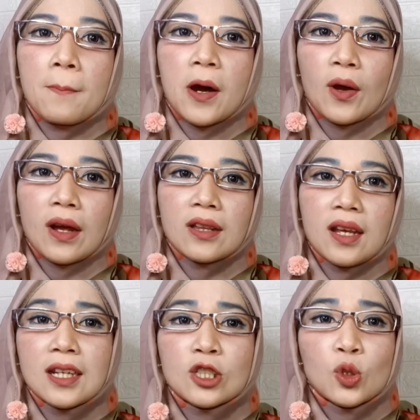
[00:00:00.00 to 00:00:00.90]

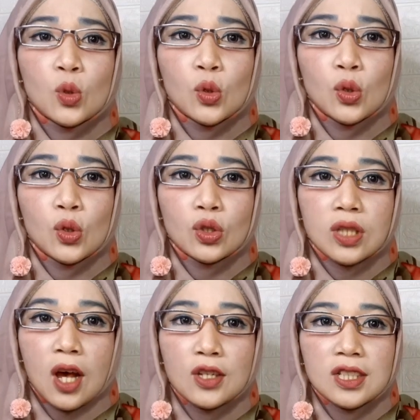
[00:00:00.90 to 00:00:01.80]
parade
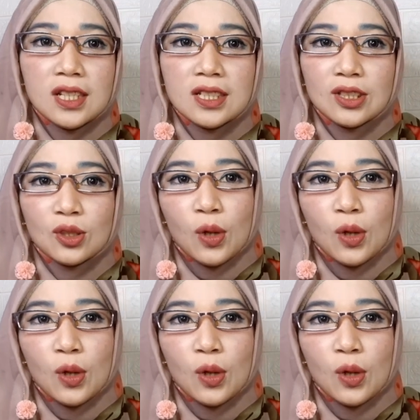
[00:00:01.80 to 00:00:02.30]
2021